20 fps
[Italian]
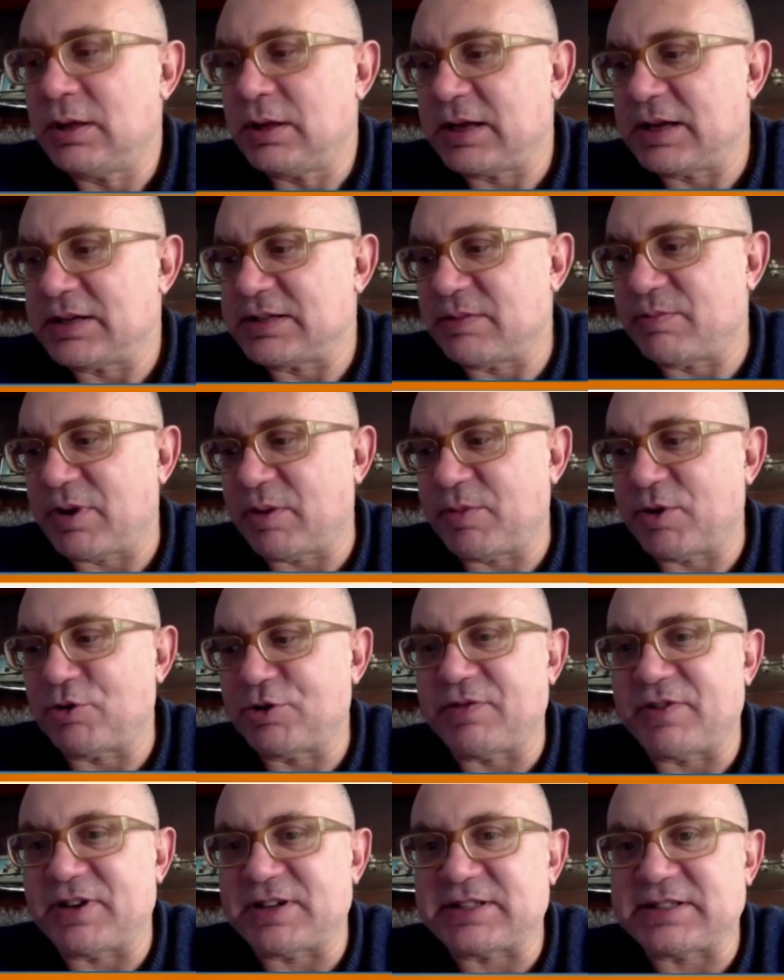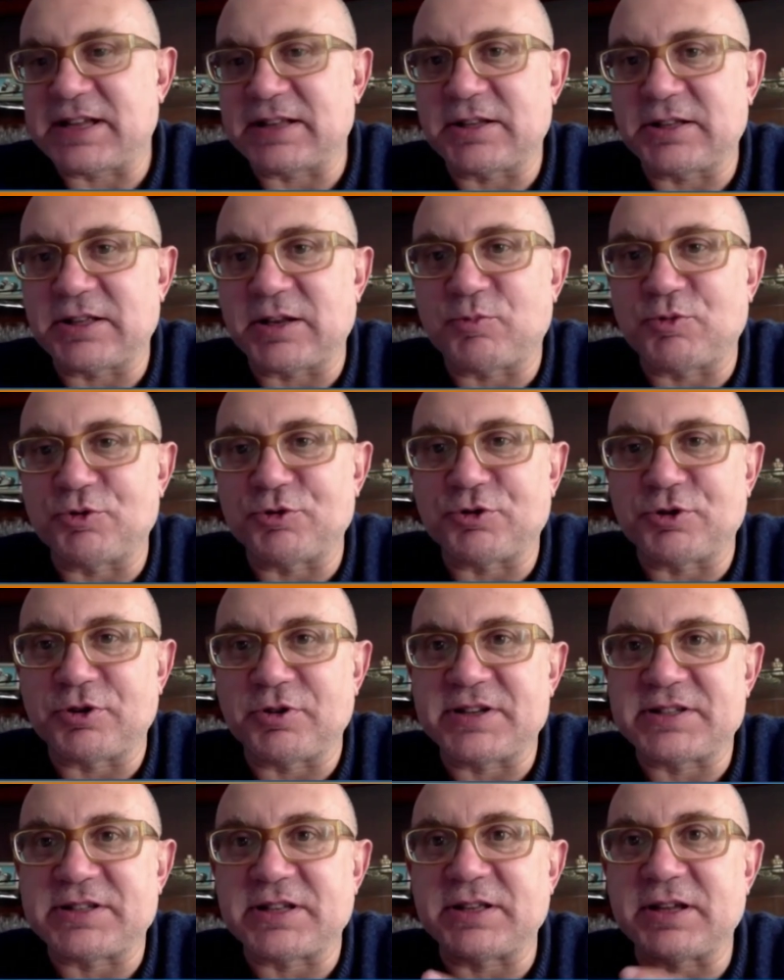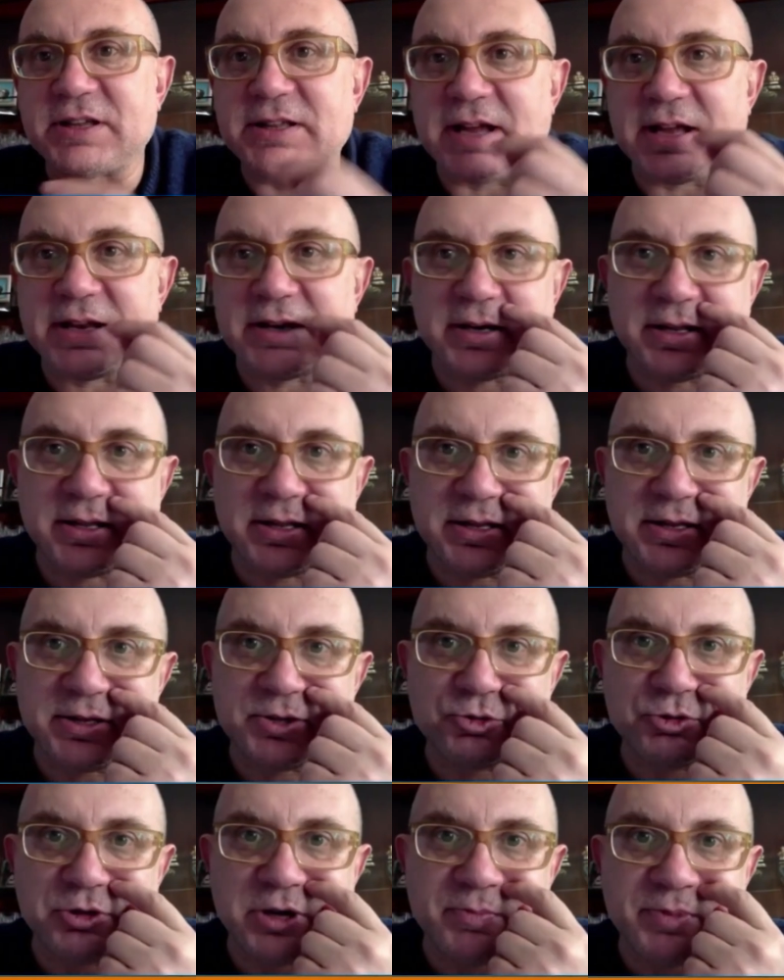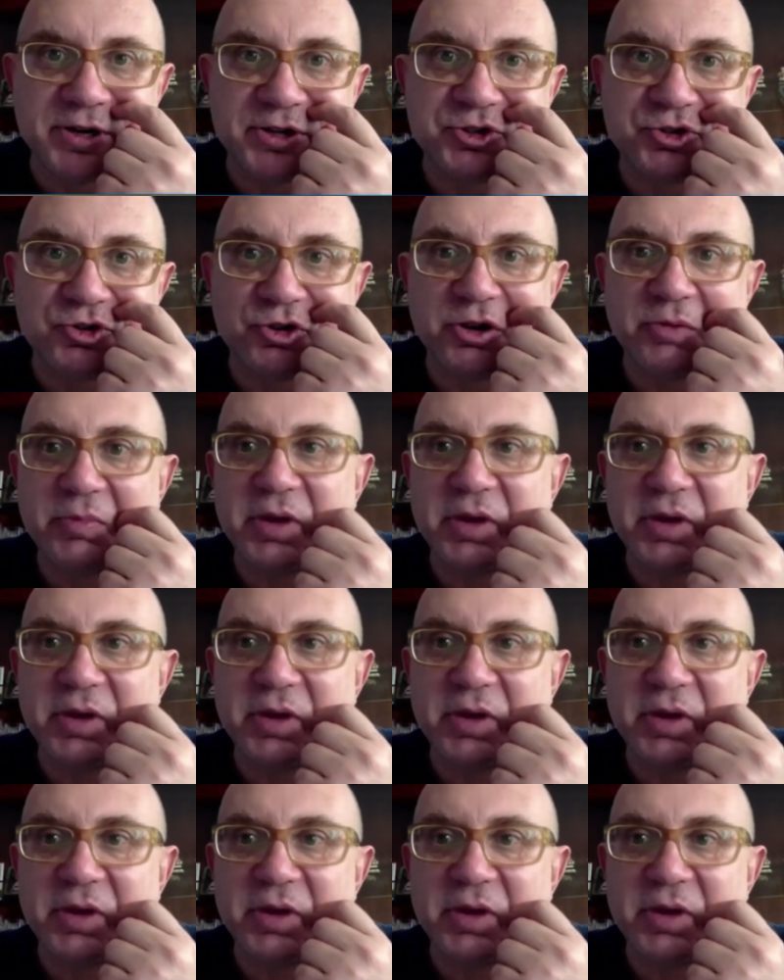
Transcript: che sembra meno devastante dal punto di vista dei danni sulle persone,